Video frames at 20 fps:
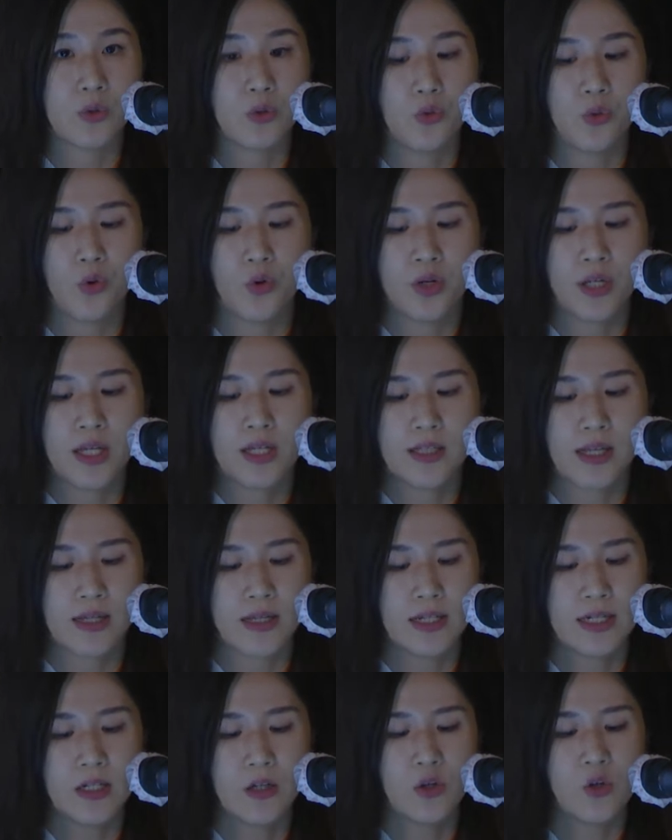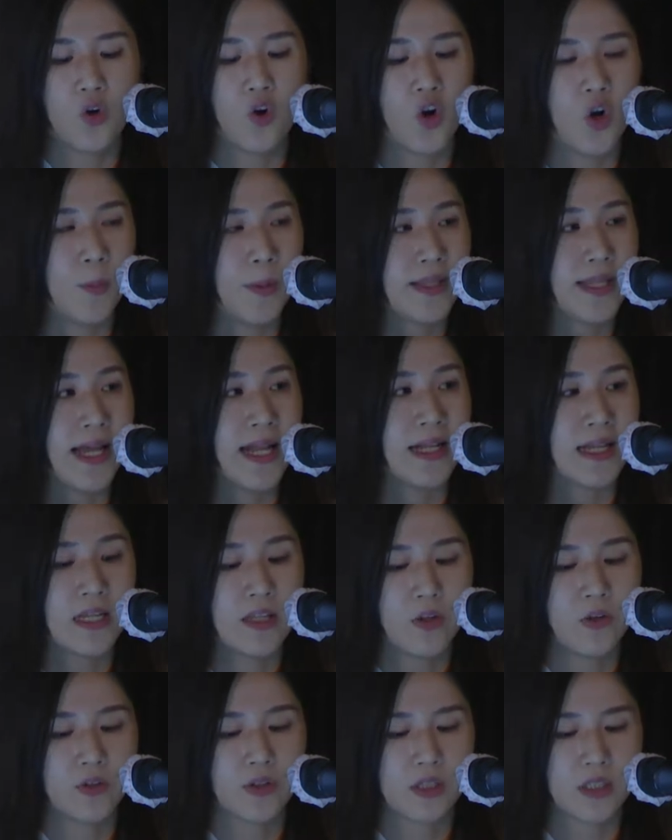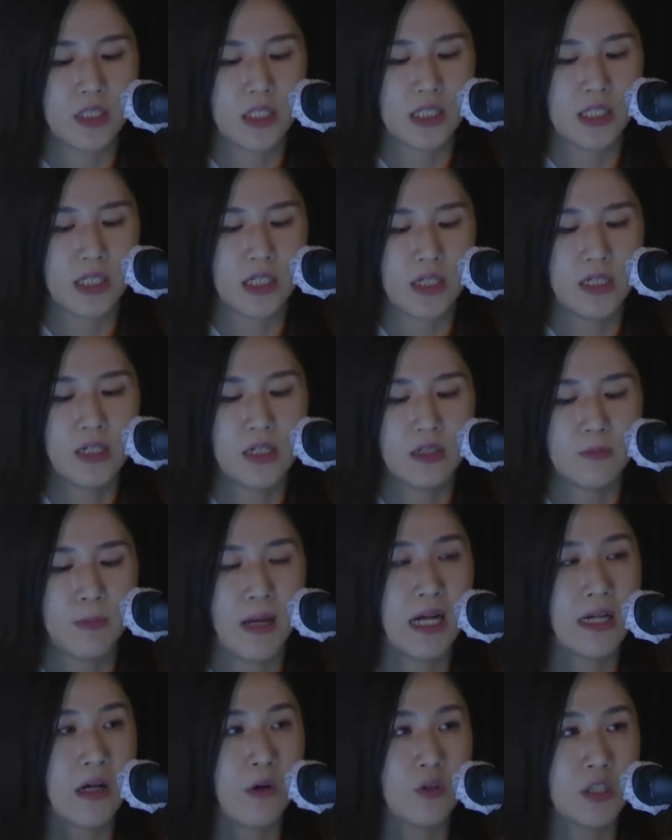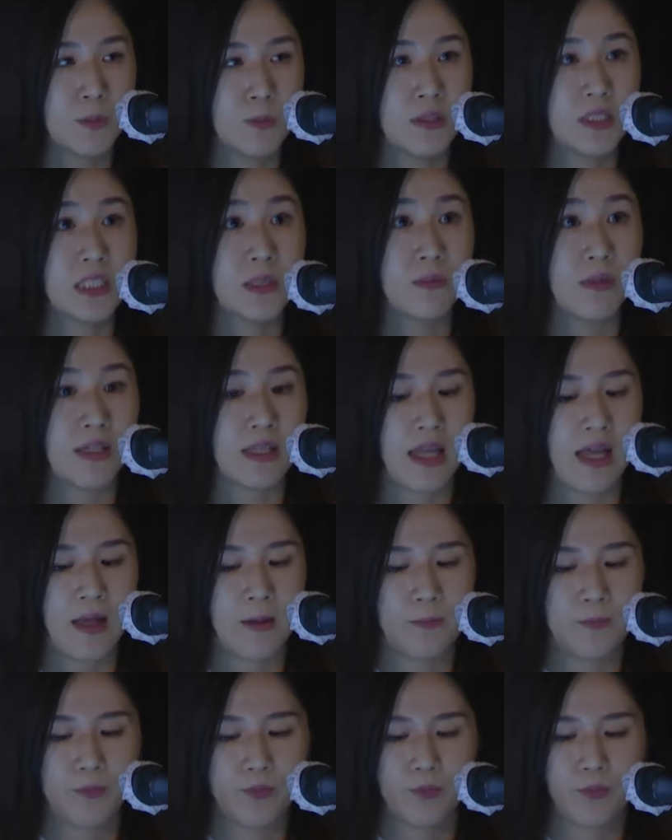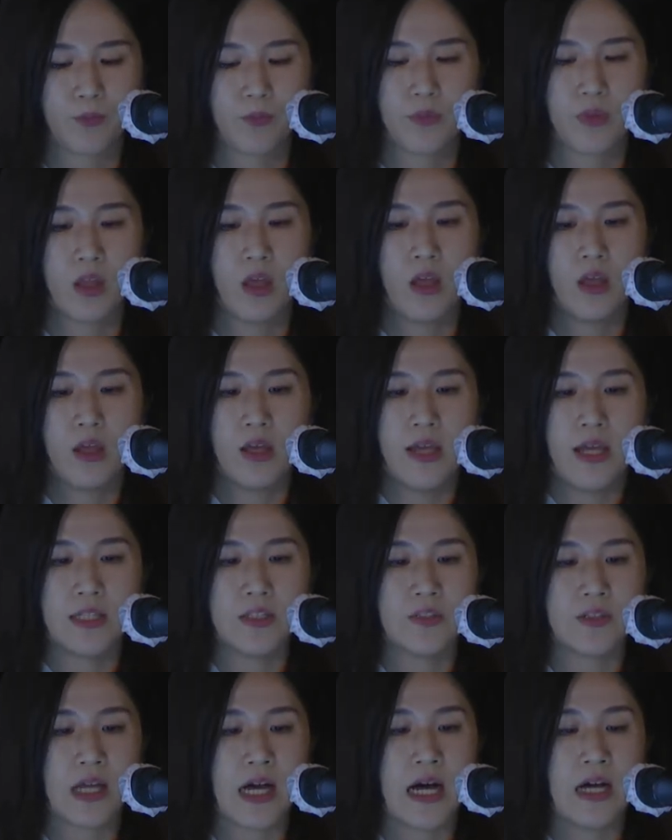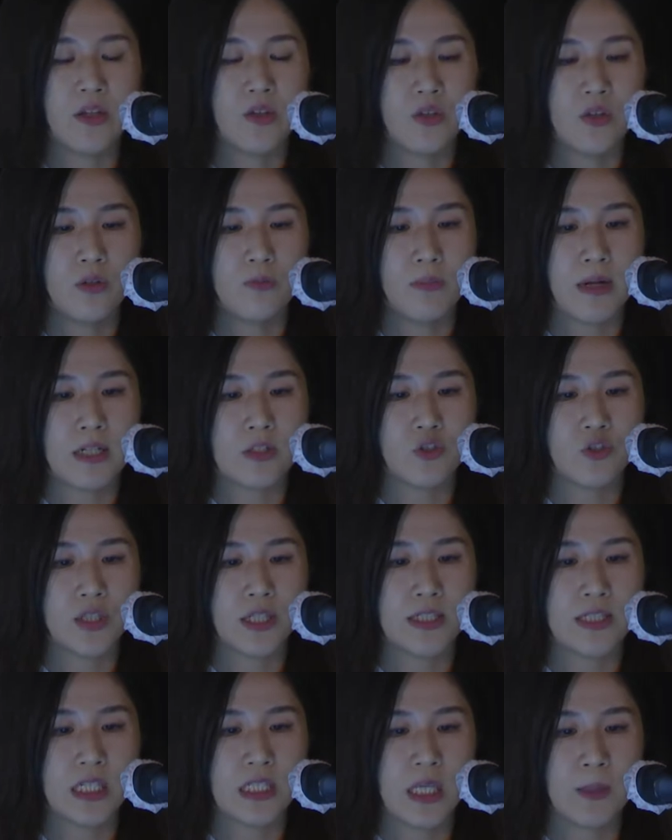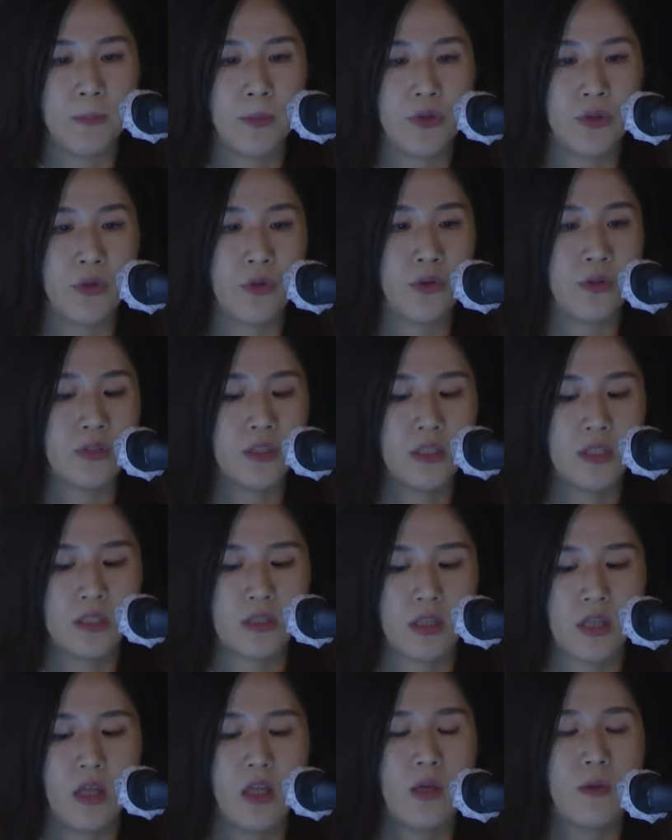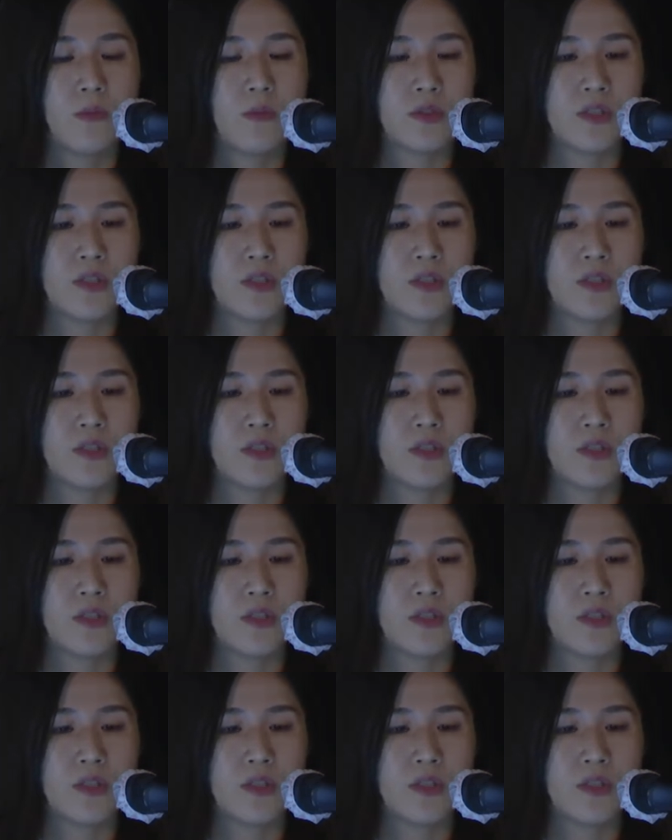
또 어린이날을 얼마나 알게 되었는지를 파악하고 싶었습니다. 에서 나왔던 말 중에 인상 깊었던 것은 뭐